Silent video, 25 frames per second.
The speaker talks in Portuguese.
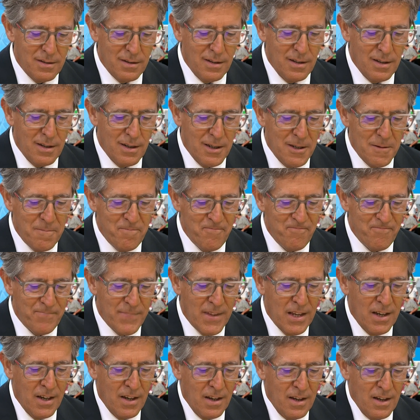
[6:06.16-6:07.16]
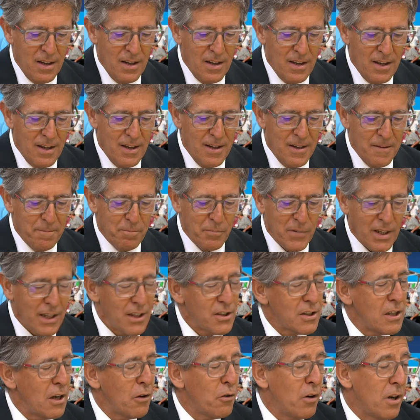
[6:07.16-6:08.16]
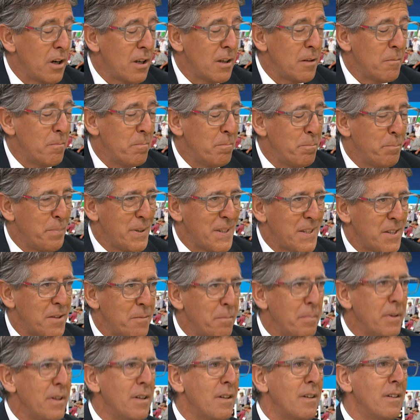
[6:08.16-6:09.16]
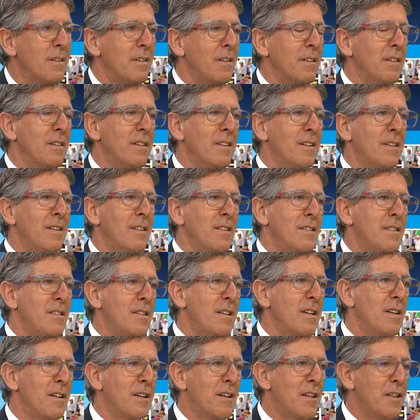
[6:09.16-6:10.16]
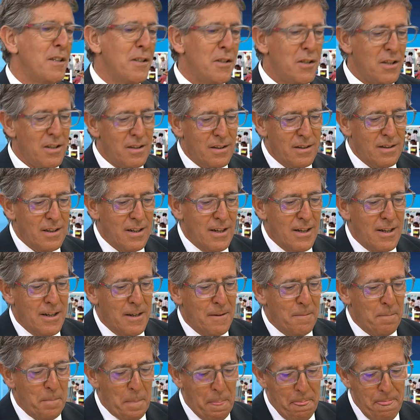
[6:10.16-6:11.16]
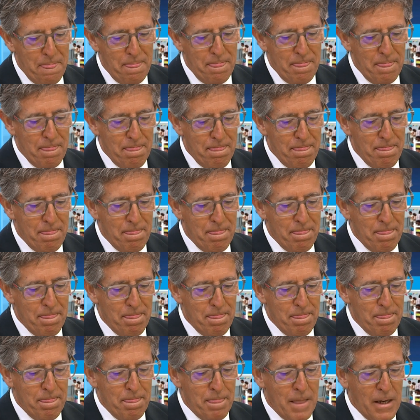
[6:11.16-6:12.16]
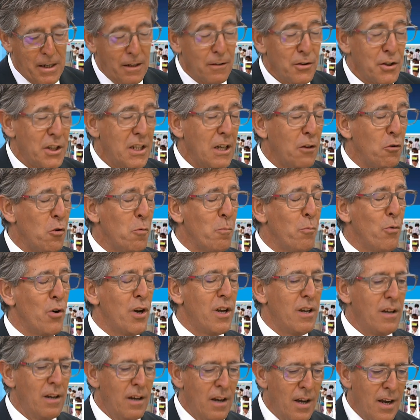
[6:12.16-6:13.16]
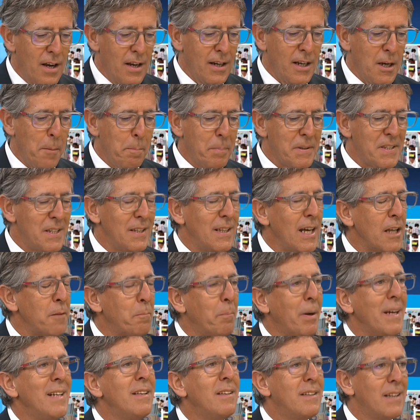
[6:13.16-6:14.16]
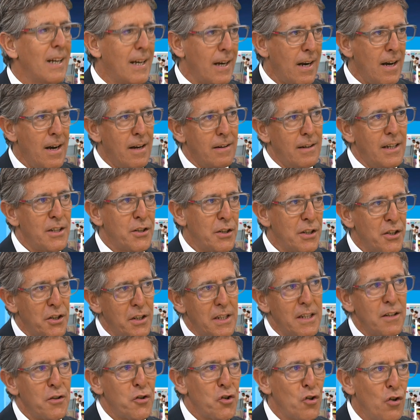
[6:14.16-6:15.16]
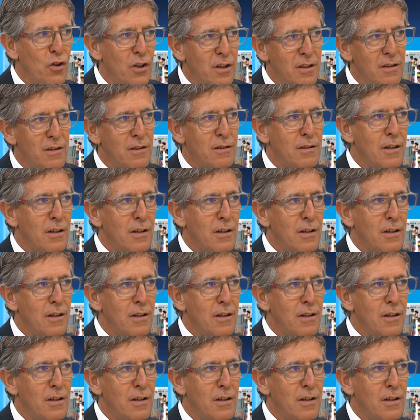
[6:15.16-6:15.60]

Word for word: Uh, resta agora perceber uh, se a Igreja tem, naqueles que a compõem, capacidade para integrar estas tensões,